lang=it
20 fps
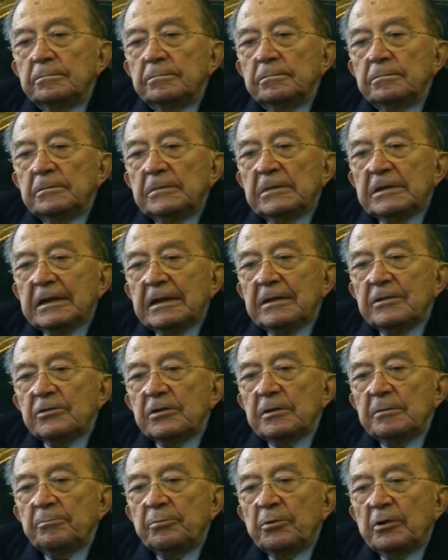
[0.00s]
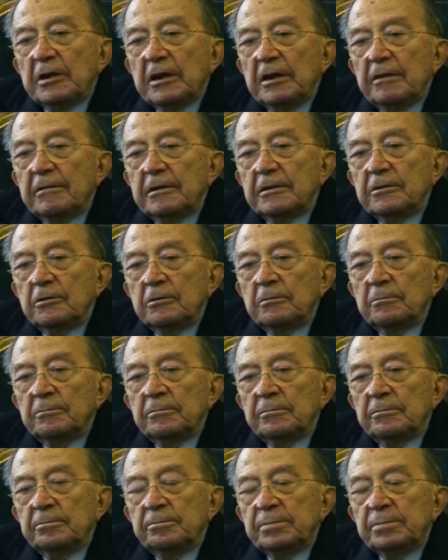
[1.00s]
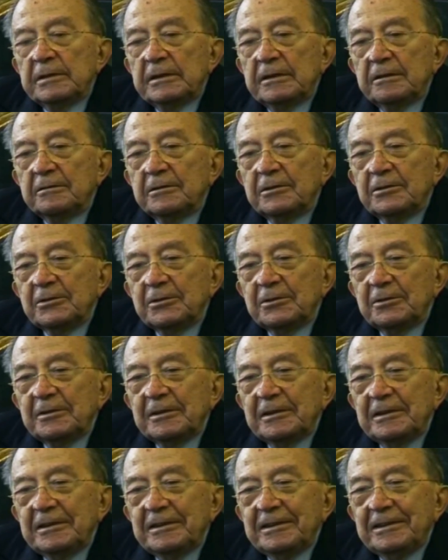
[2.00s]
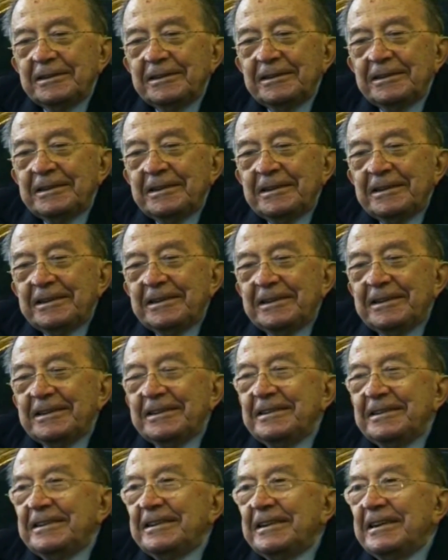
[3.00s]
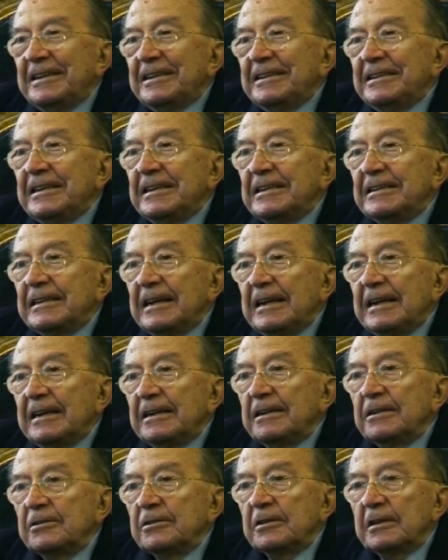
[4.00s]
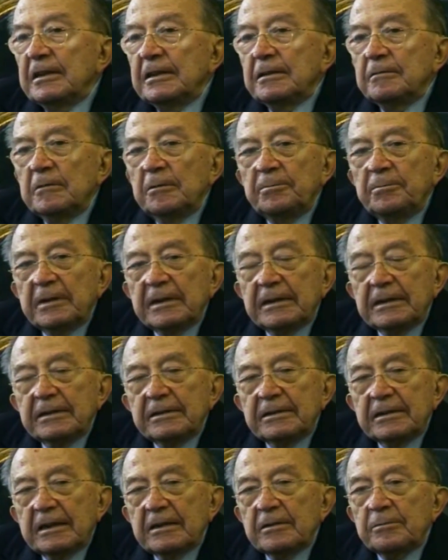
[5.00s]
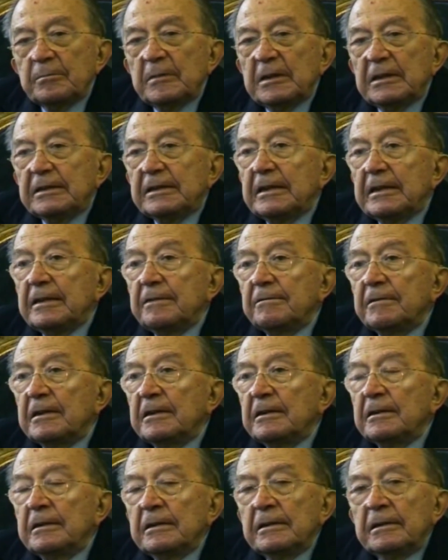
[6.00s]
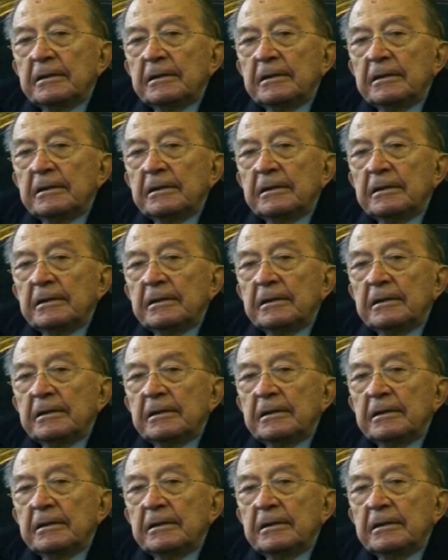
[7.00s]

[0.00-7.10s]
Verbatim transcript: Mattei si imponeva non per la questione eh, direi di età, eccetera, ma perché trasmetteva